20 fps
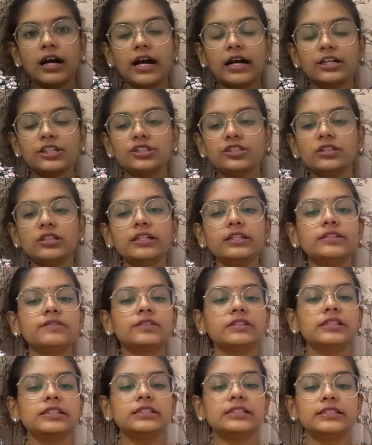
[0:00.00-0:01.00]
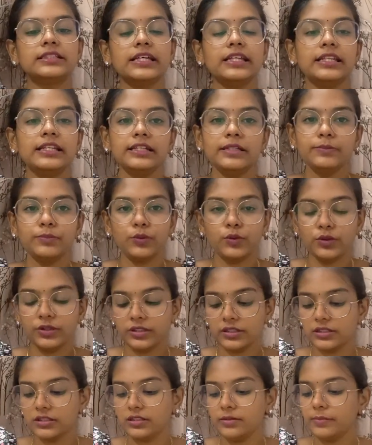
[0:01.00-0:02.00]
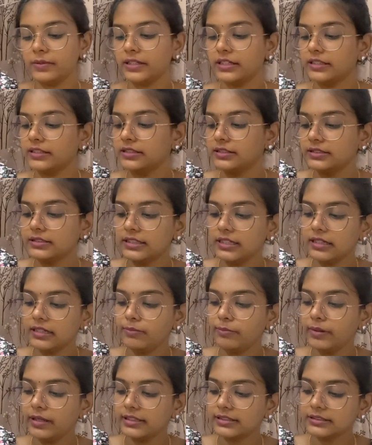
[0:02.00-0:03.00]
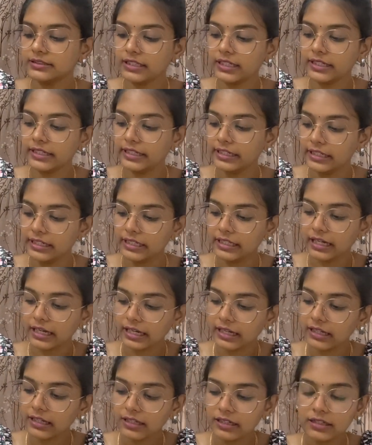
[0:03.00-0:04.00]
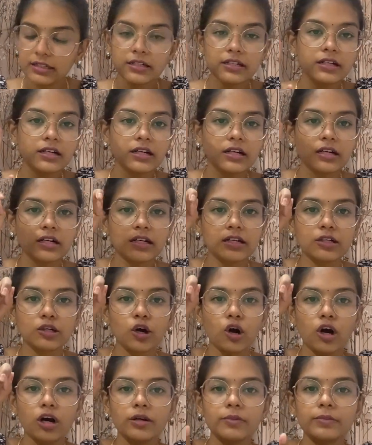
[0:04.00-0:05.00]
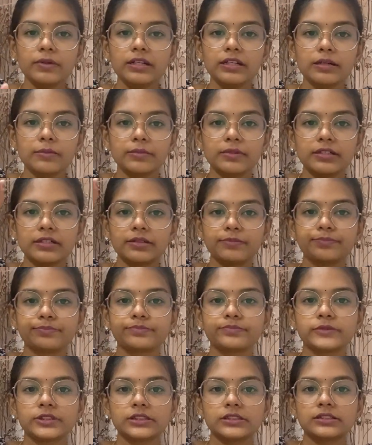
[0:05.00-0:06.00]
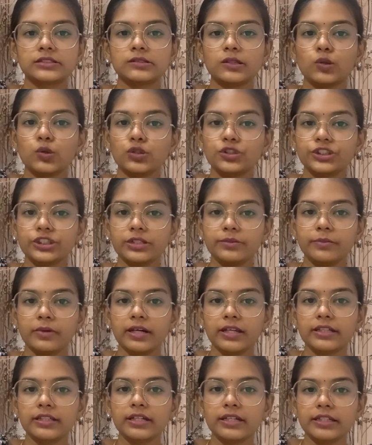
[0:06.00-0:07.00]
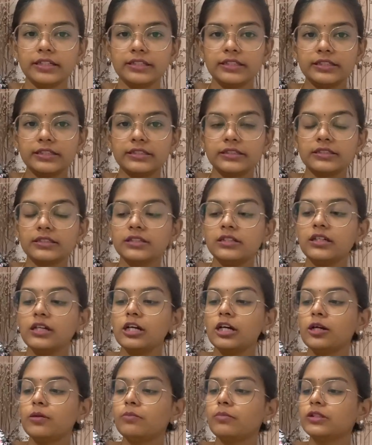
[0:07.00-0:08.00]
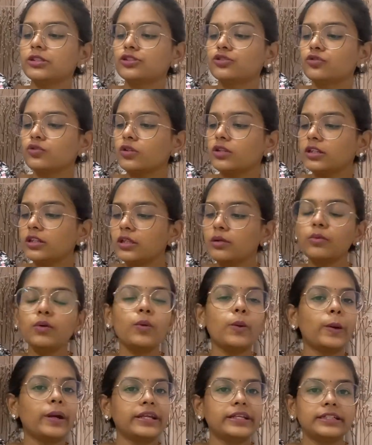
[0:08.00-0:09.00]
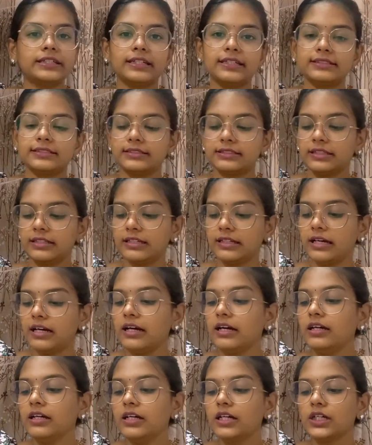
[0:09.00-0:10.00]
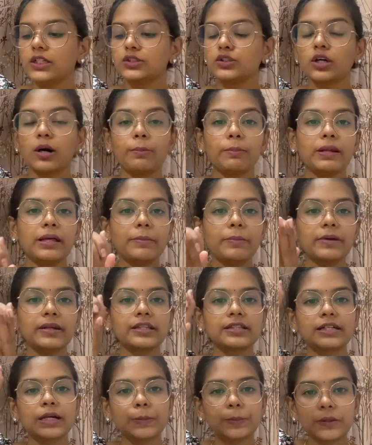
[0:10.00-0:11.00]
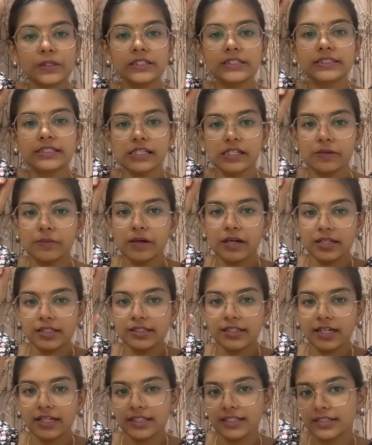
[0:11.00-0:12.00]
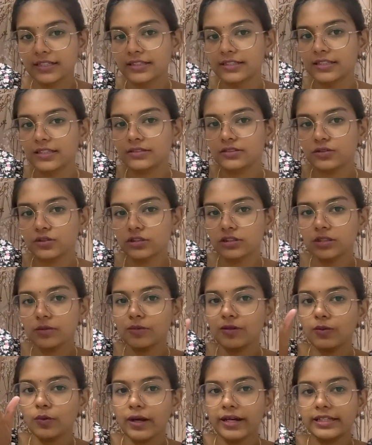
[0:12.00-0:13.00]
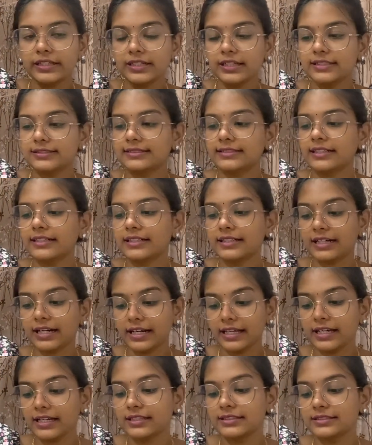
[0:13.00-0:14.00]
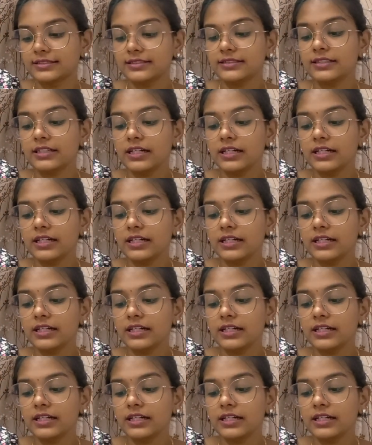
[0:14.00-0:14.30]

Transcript: ஆக்சுவலாக இது வந்து ஜெல்லுன்னு போட்டிருக்கு பட் இது ஜெல் பேஸ்டாக இல்லை நார்மல் நம்ம லோஷன் மாதிரி தான் இருக்குது பட் சுத்தமாக ஒயிட் காஸ்ட் இல்லை ஸோ அப்ளை பண்ணதுக்கப்புறம் ஜெல் மாதிரி தான் இருக்குது சுத்தமாக ஒயிட் காஸ்ட்டே கிடையாது